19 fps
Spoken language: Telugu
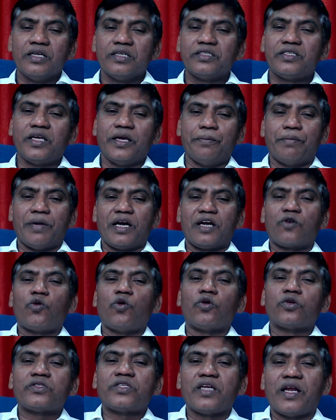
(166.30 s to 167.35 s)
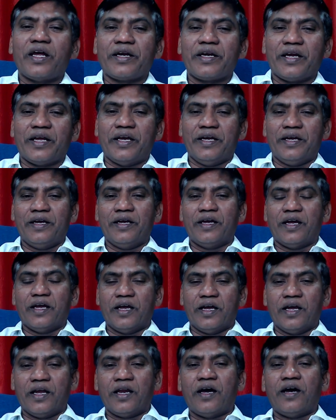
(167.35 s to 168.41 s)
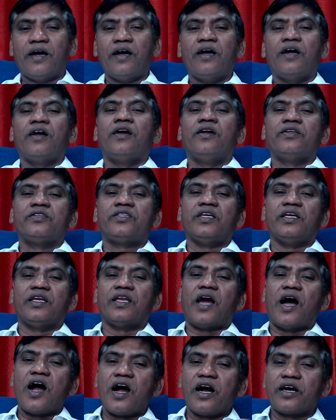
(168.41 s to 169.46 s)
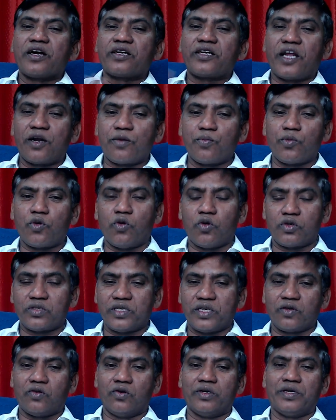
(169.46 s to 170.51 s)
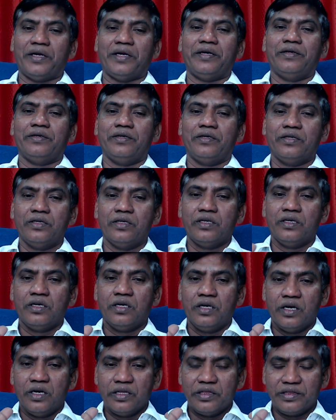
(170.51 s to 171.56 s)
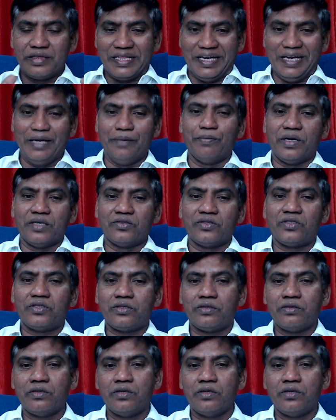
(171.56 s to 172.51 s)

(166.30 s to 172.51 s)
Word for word: సి మన కోర్సులన్నీ ఎలా సి లాంగ్ టర్మ్ కోర్స్ అనుకోండి త్రీ మంత్స్